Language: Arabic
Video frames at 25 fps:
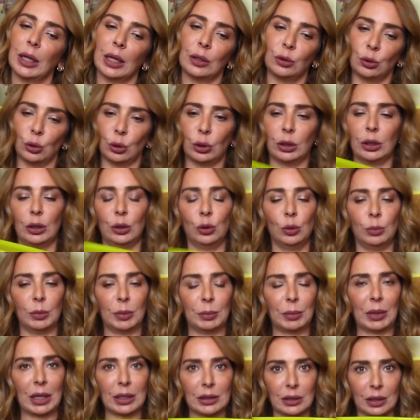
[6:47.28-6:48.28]
بهدول اللي هم
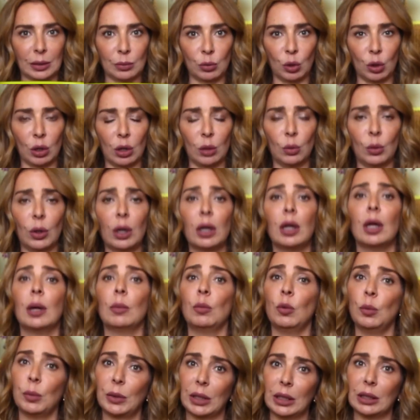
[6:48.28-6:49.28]
بلاستيك مقوى
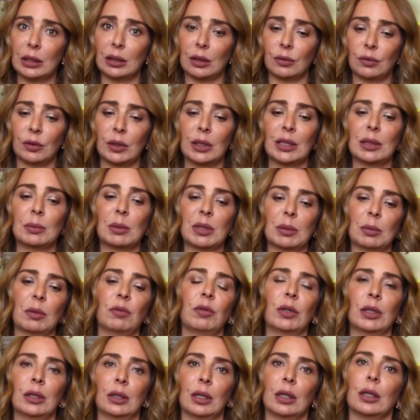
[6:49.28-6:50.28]
ممكن التفريز بس
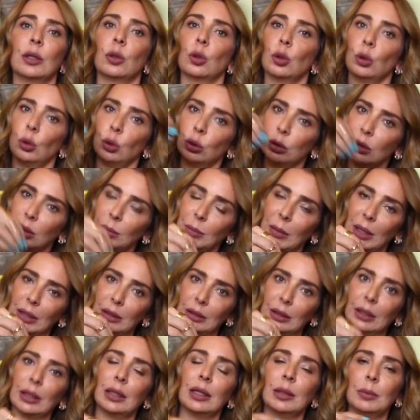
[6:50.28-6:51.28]
بفضل انه نحط
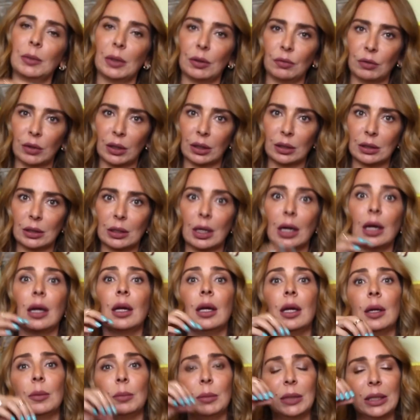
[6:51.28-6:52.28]
الماده اللي بدنا نفرزها
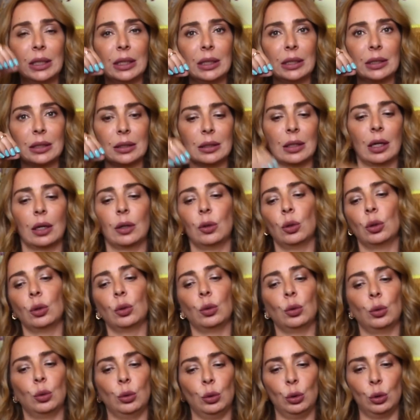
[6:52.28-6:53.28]
بكيس نايلون
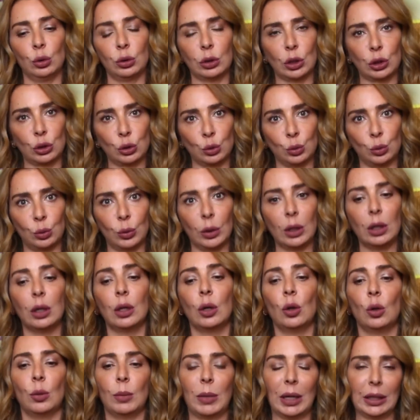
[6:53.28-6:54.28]
ونحطها جوا
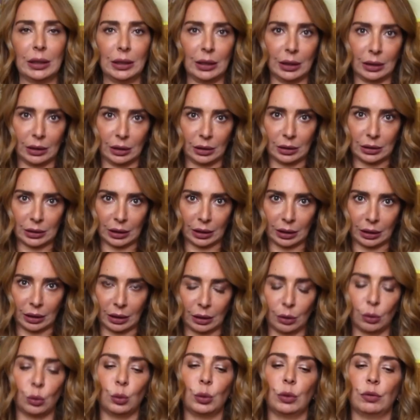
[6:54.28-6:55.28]
بعدين نسكر
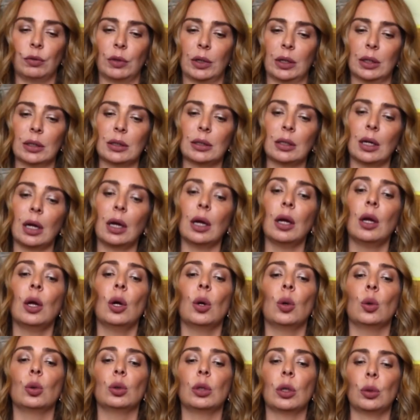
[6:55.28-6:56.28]
ونفرزها
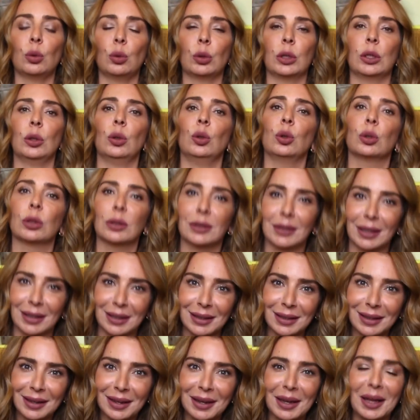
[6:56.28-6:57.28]
وضروري نحط
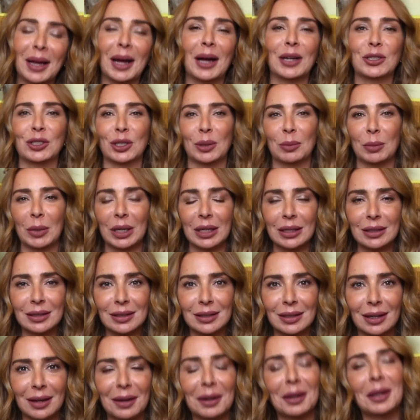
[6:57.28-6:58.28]
تاريخ عشان ما
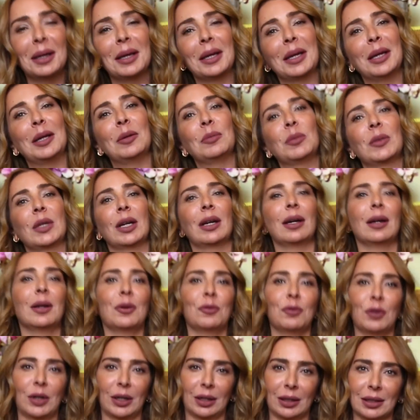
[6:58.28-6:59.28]
ننسى امتى
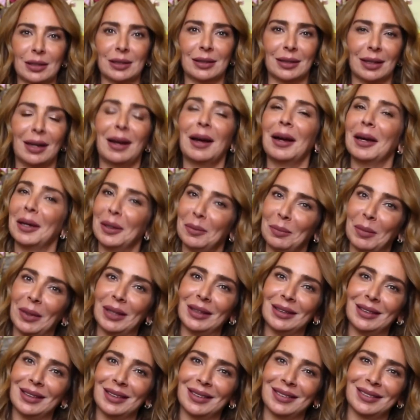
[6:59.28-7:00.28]
فرزناها
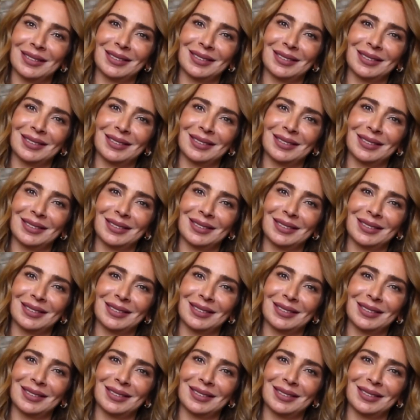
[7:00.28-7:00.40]
الماده